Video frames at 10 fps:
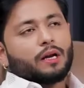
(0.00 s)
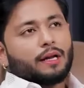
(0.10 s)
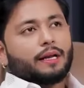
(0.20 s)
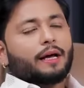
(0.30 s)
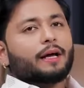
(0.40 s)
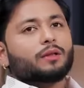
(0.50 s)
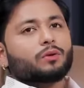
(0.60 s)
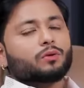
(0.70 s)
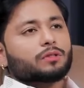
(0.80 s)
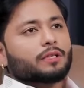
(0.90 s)
यार लेने आए
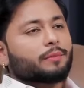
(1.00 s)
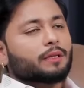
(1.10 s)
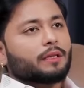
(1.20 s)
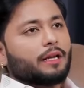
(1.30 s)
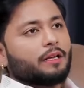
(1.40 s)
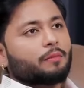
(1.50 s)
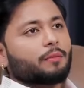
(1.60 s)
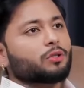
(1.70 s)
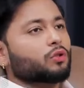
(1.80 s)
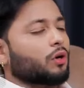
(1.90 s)
दो उसके बाद नई नहीं
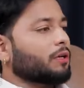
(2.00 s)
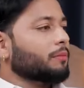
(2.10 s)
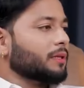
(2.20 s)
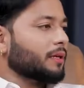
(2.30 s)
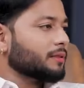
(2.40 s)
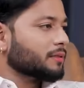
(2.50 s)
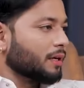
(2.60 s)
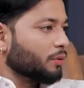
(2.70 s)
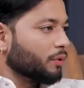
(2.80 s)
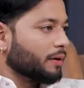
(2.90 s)
मैं भी चौदह पंद्रह
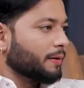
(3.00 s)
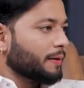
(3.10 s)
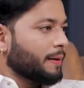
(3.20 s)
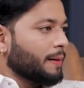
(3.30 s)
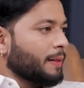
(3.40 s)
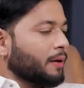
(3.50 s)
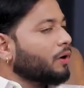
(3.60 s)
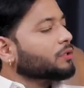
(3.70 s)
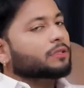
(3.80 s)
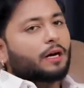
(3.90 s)
इंसान हो गए
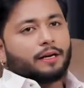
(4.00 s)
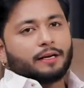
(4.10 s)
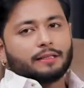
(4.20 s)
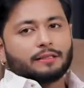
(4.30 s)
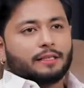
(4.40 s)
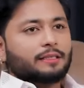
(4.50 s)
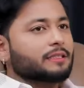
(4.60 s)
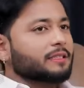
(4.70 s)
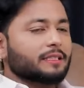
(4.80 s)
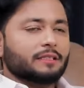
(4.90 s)
और सारे
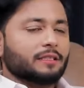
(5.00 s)
जेंट्स जेंट्स